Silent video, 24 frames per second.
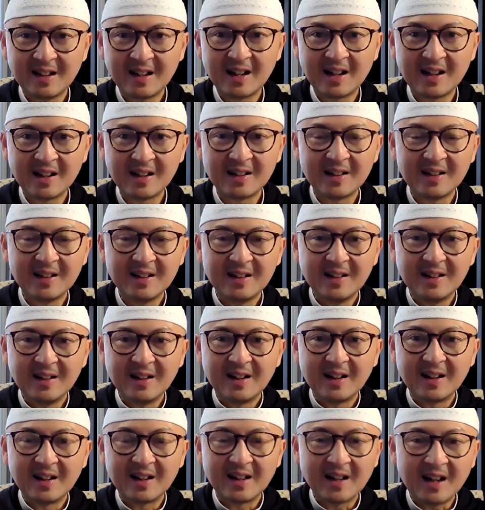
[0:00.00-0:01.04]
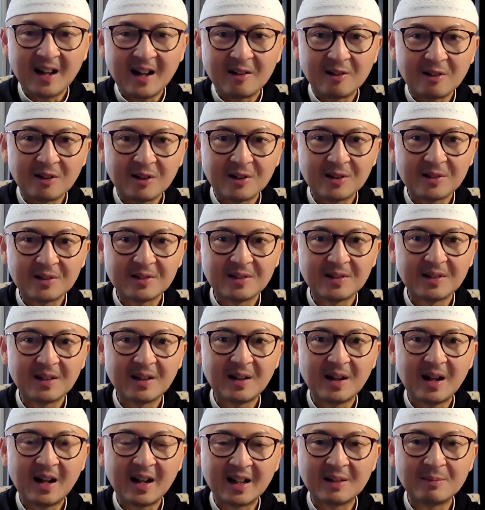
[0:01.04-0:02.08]
yang Allah
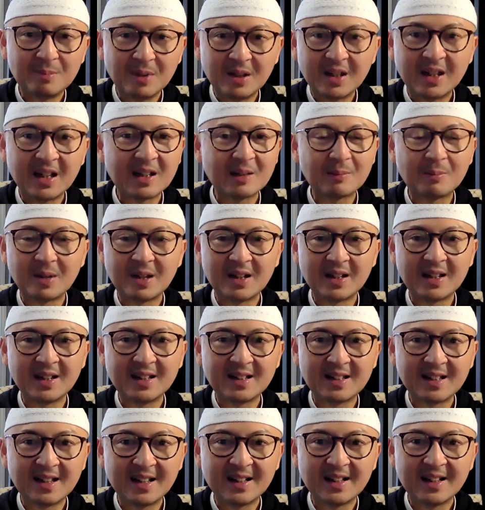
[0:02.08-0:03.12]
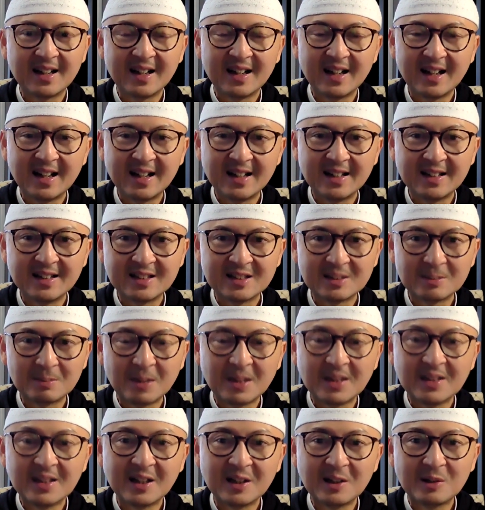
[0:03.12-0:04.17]
akan berikan kepada kita
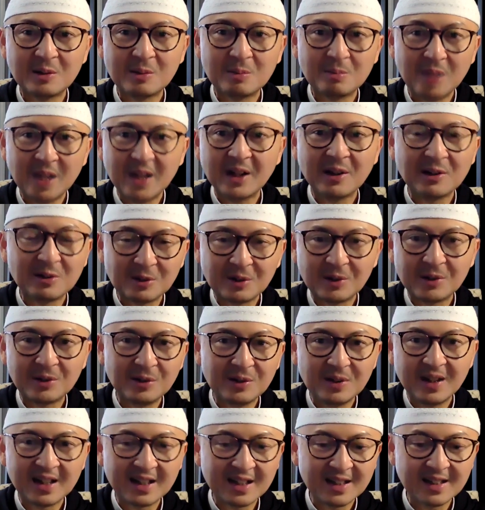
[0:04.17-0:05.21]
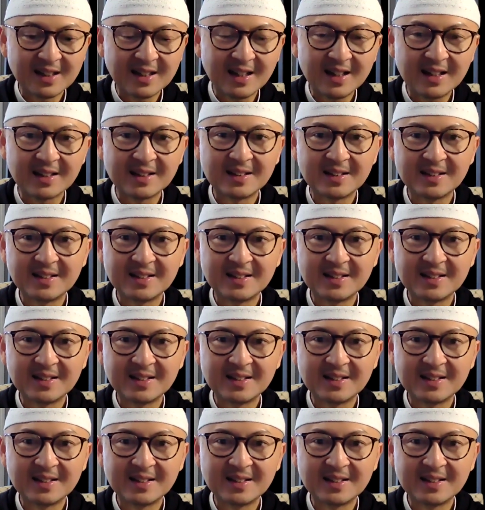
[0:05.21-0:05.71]
sepanjang itu baik untuk dunia kita